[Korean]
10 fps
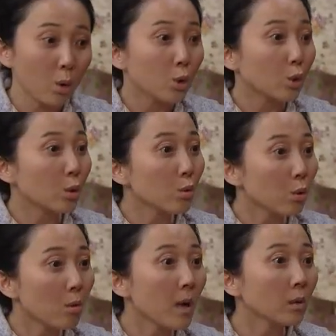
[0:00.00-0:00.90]

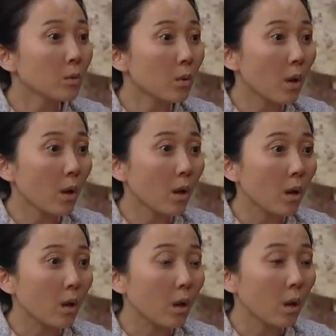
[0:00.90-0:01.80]

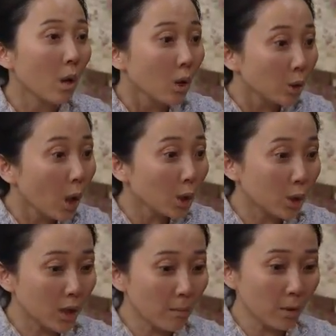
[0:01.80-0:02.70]
신통방통해. 내가
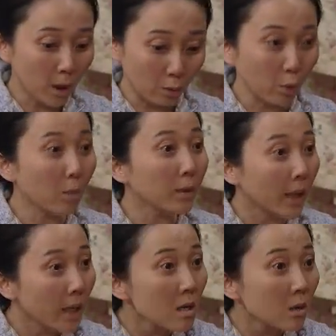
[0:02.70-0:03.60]
지난번 한 두 번
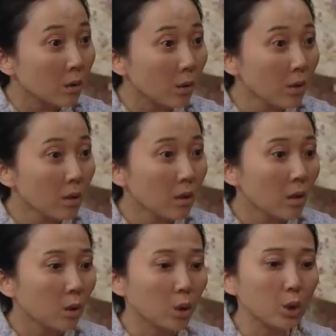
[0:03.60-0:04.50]
타일렀거든?
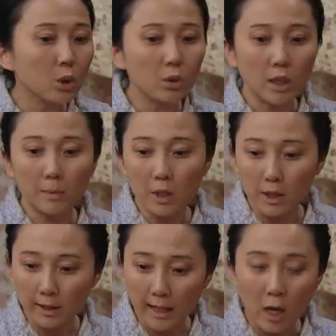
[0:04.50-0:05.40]
그 뒤로 그냥
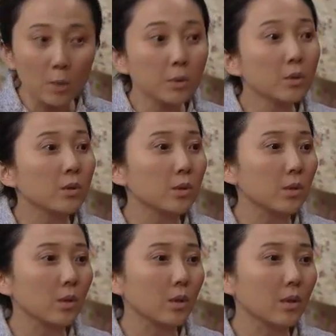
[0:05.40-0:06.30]
입덧이 탁
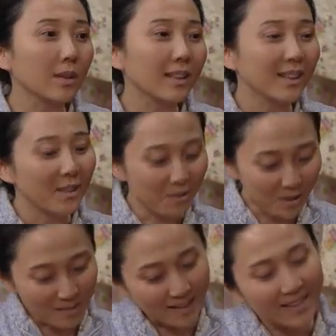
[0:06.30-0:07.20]
없어졌어.
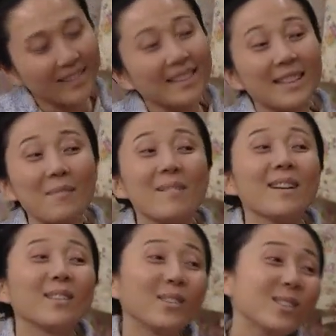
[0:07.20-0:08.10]
우리 만대기는
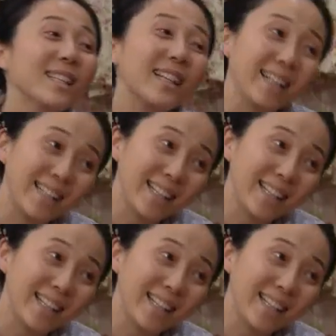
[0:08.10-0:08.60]
참말로 효자란